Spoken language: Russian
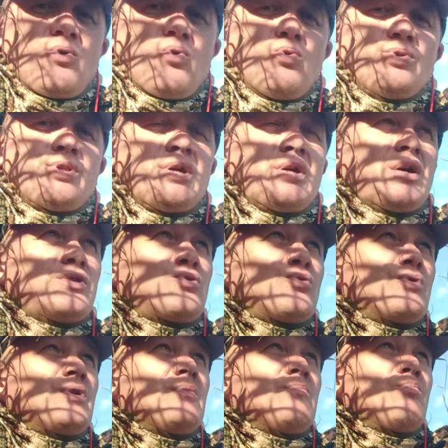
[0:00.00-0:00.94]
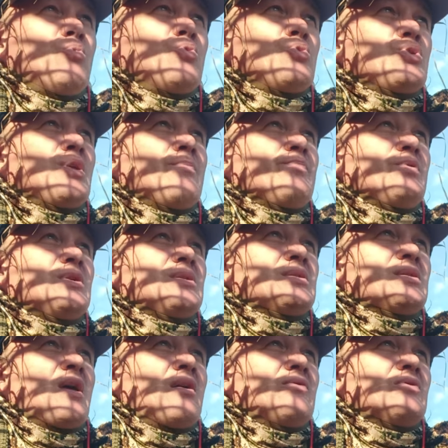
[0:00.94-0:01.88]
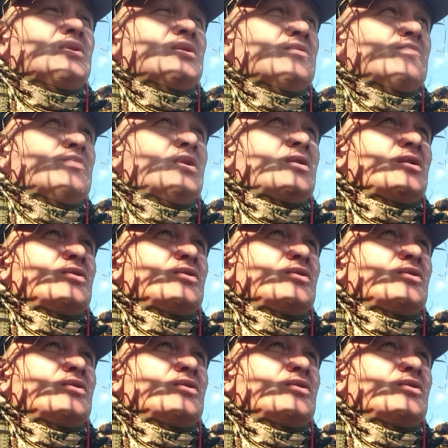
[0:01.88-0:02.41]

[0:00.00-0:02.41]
охоты, которые можно представить себе,